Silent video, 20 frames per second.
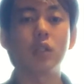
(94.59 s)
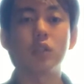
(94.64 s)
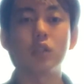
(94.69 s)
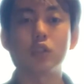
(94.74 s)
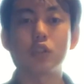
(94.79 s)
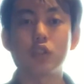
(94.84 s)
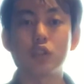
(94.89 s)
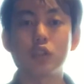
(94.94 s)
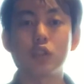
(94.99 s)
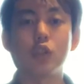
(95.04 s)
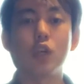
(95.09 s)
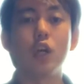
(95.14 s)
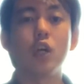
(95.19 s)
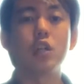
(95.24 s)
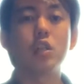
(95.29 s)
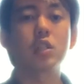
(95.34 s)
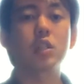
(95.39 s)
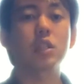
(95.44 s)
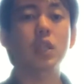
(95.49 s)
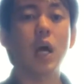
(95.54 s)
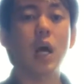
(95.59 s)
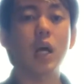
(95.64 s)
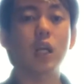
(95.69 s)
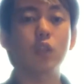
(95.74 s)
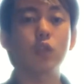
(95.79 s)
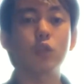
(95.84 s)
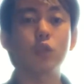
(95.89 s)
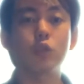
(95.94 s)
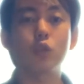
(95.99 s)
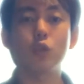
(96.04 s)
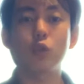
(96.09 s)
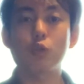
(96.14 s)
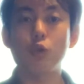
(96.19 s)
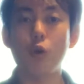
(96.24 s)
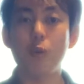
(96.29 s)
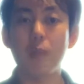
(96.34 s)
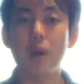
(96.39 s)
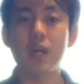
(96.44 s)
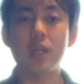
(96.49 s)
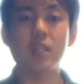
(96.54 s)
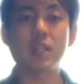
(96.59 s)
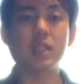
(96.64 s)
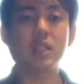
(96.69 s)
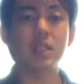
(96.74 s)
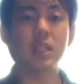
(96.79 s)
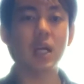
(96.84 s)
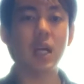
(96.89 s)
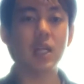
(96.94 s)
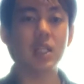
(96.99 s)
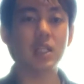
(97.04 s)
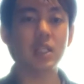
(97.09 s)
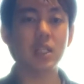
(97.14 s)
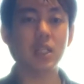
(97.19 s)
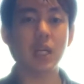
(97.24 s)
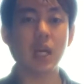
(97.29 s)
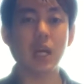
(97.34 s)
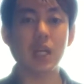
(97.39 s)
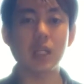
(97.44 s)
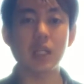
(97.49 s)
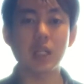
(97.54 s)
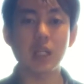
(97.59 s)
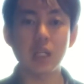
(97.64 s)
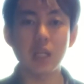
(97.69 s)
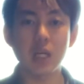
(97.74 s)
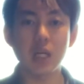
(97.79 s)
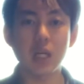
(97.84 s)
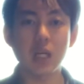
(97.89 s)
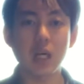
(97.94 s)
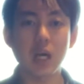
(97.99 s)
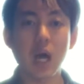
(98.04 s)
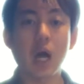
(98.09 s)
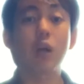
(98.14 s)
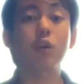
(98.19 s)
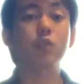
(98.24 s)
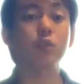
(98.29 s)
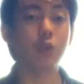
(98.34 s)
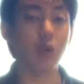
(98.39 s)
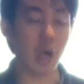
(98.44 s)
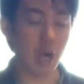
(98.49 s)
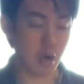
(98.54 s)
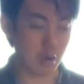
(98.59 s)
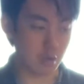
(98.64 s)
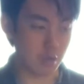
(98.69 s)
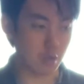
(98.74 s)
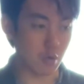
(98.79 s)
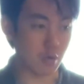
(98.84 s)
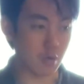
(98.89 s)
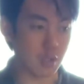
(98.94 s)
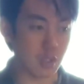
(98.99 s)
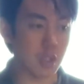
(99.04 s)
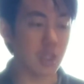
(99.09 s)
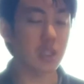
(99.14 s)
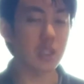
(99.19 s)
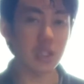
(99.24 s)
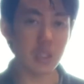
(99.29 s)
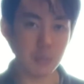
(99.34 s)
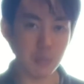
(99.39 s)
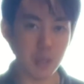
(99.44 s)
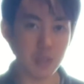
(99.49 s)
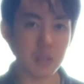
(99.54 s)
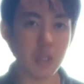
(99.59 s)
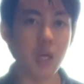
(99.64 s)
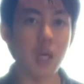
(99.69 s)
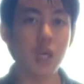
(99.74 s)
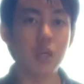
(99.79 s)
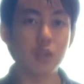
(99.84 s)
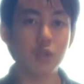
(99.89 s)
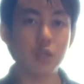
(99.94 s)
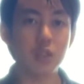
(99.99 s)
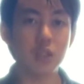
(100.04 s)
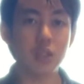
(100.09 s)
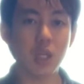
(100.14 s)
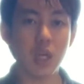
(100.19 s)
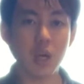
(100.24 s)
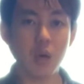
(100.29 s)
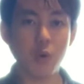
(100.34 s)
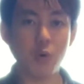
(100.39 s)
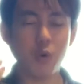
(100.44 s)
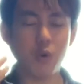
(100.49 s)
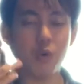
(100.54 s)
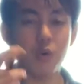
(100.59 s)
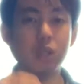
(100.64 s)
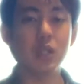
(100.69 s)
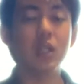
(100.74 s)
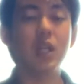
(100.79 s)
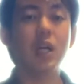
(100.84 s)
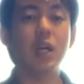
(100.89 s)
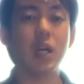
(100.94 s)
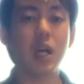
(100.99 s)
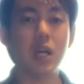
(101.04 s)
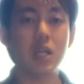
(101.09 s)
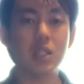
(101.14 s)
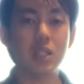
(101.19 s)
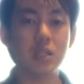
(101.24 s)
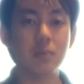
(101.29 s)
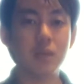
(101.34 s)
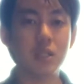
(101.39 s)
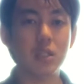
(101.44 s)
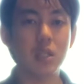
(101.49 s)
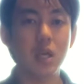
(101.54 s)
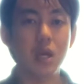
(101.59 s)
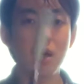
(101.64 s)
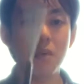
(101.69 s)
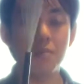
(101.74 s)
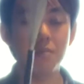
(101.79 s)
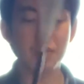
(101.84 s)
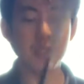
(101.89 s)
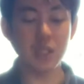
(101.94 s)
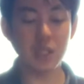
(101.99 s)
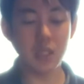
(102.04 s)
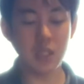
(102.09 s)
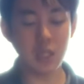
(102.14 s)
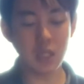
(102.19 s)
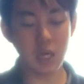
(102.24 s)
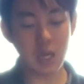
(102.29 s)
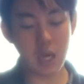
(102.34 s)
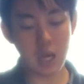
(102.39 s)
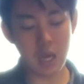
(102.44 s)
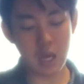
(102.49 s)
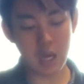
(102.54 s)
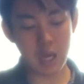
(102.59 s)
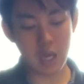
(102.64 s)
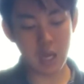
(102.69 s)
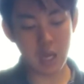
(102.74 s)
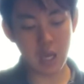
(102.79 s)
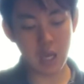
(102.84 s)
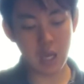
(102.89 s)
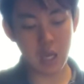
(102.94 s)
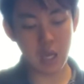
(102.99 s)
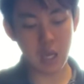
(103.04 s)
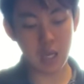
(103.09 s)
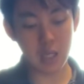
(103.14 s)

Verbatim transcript: ツー、スタートと止まり位置がしっかり吐くと合うようにします。そしたらこれを入れ替えします。右が、えー、